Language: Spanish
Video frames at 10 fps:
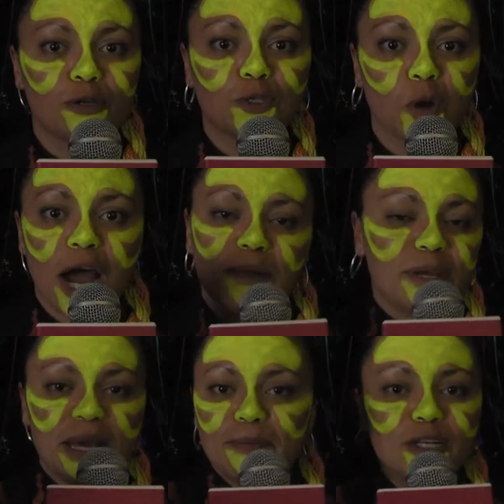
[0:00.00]
visual,
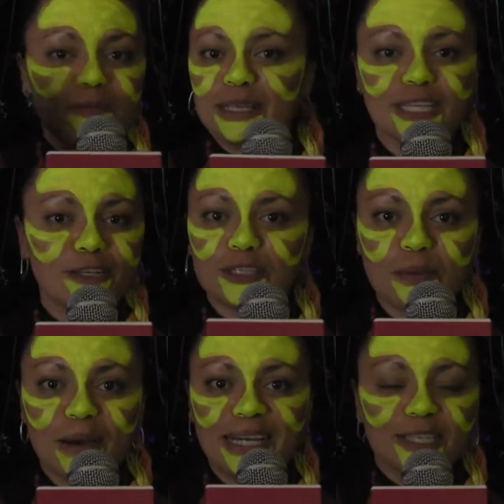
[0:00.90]
mirémonos más en los
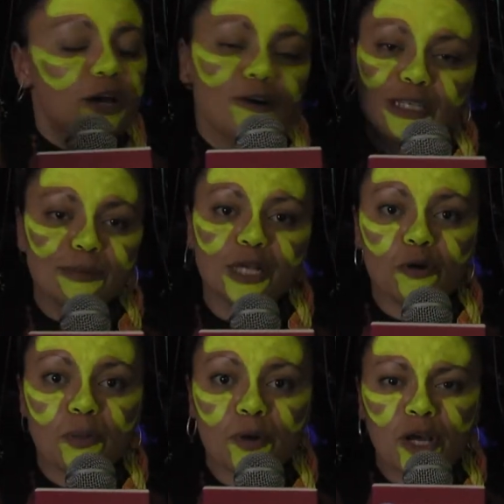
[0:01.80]
demás, usemos el
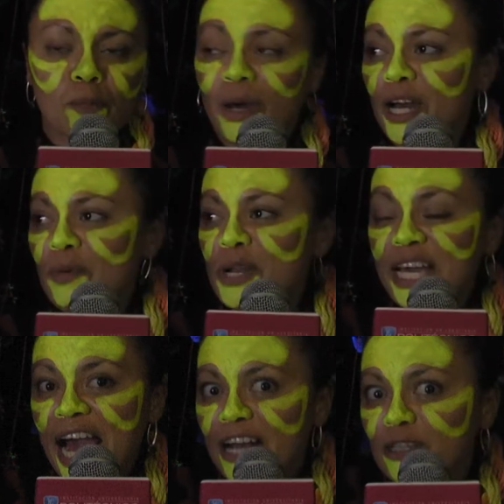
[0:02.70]
cuerpo para
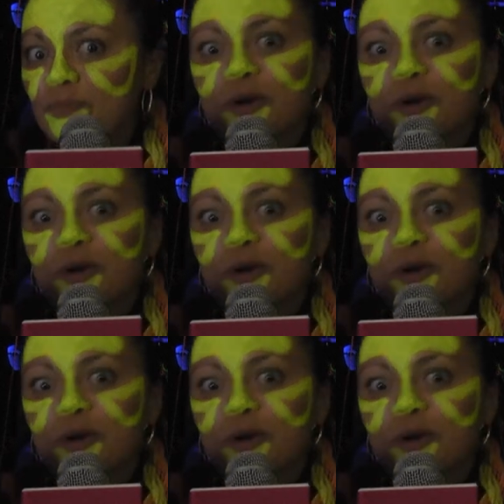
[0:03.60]
comunicarnos